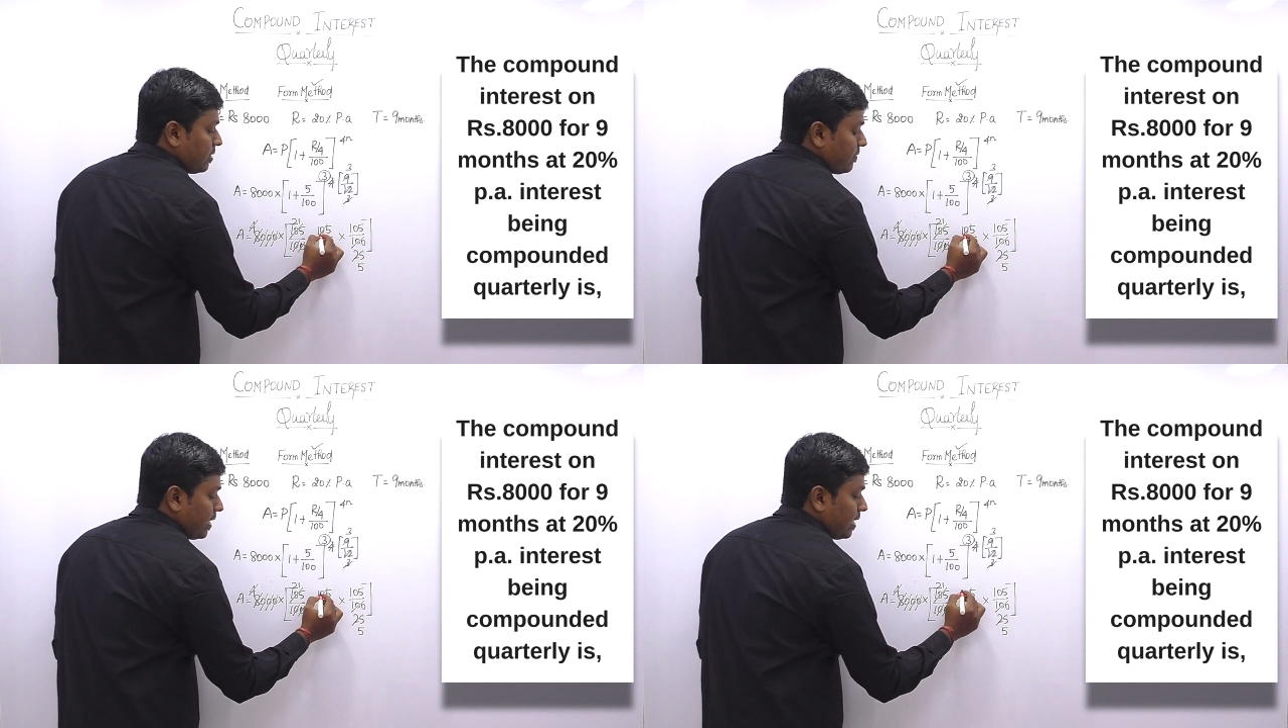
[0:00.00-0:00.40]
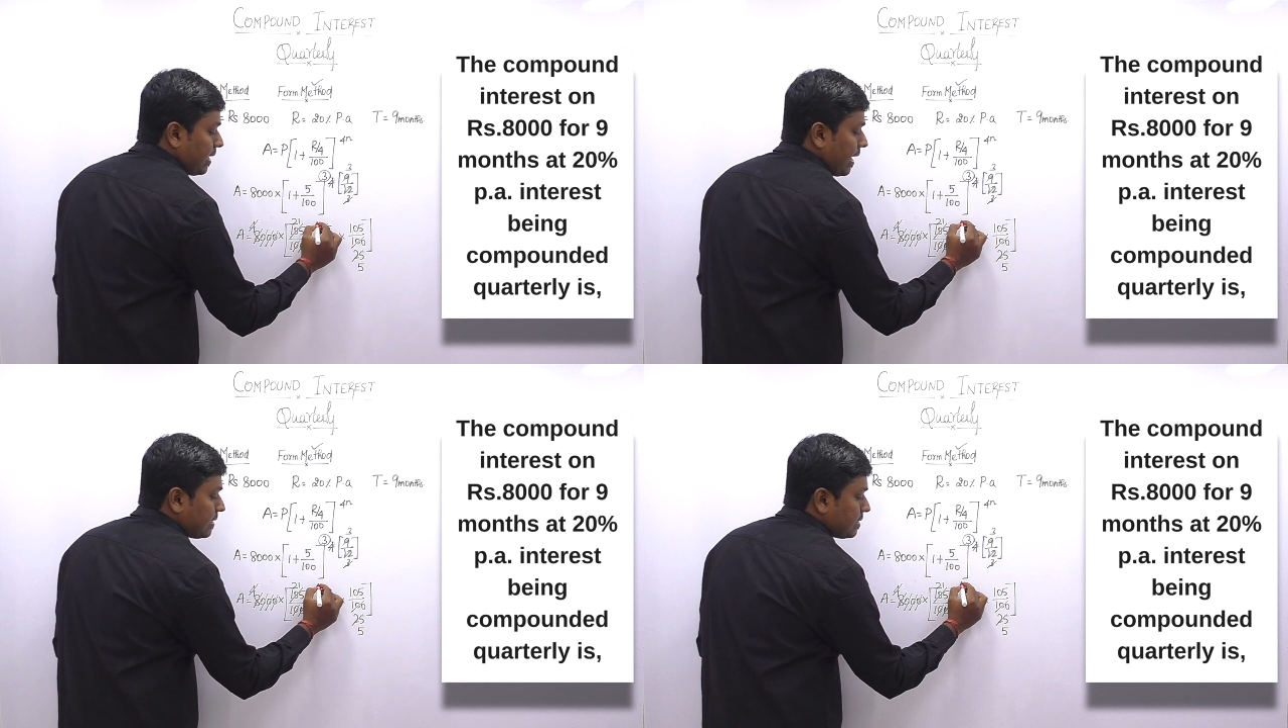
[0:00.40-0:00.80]
இது ஃபைவால்
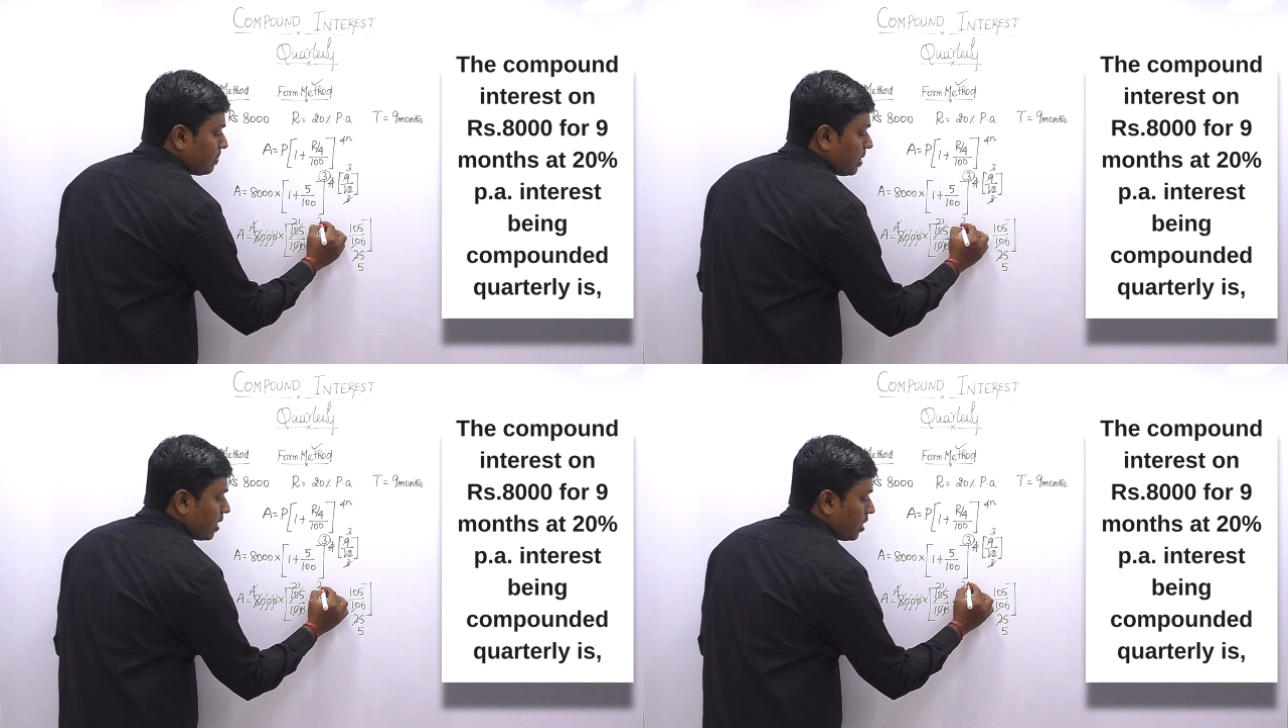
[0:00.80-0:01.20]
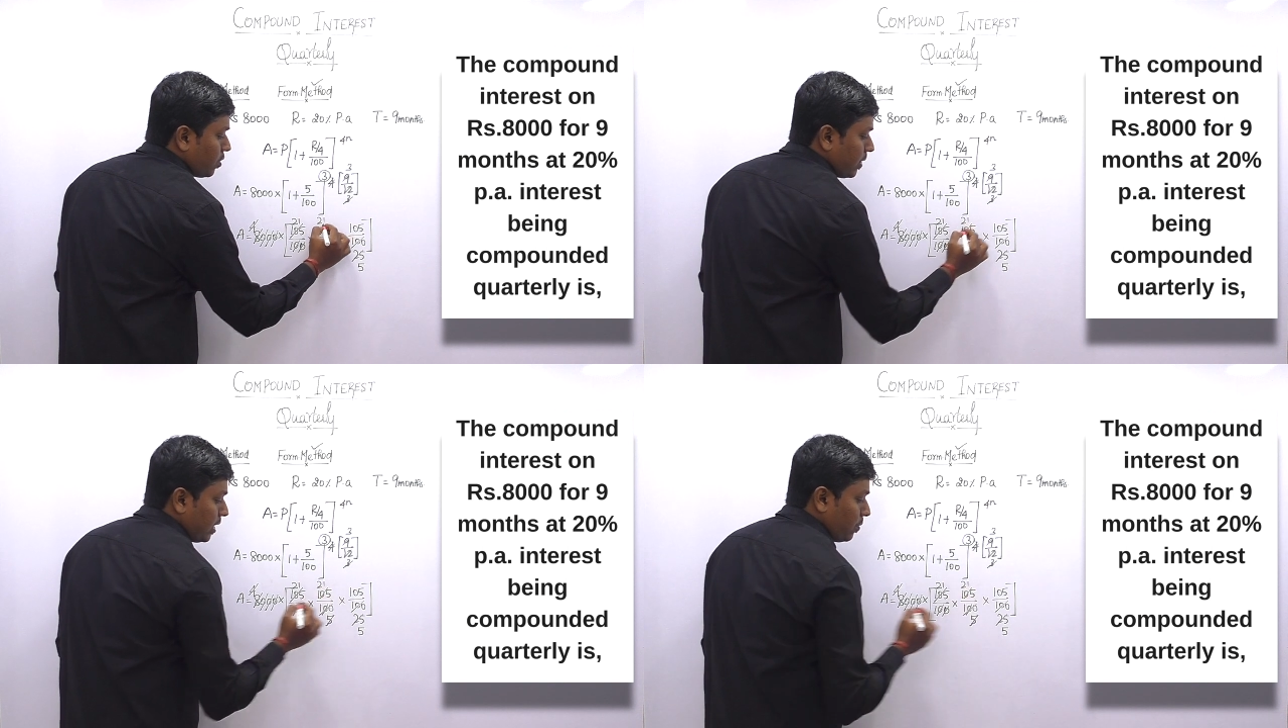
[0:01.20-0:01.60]
கேன்சல் பண்ணிங்கன்னா
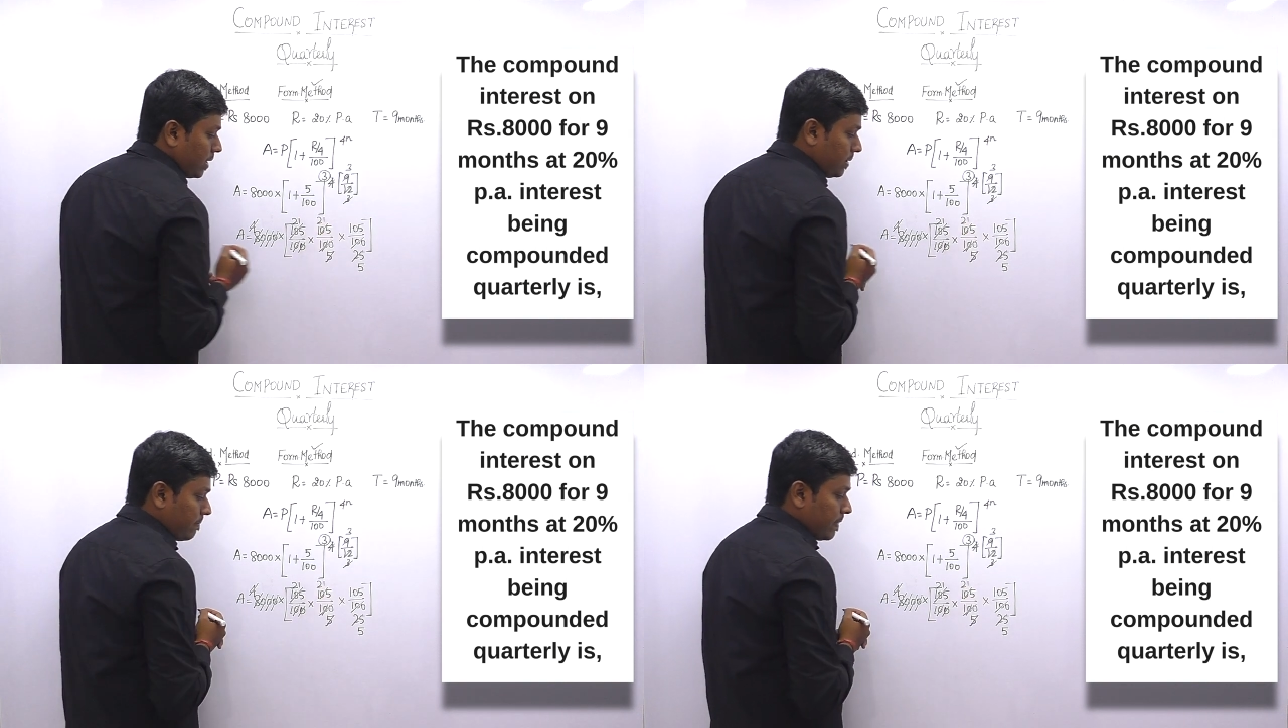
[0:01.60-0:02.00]
டுவெண்ட்டி ஒன்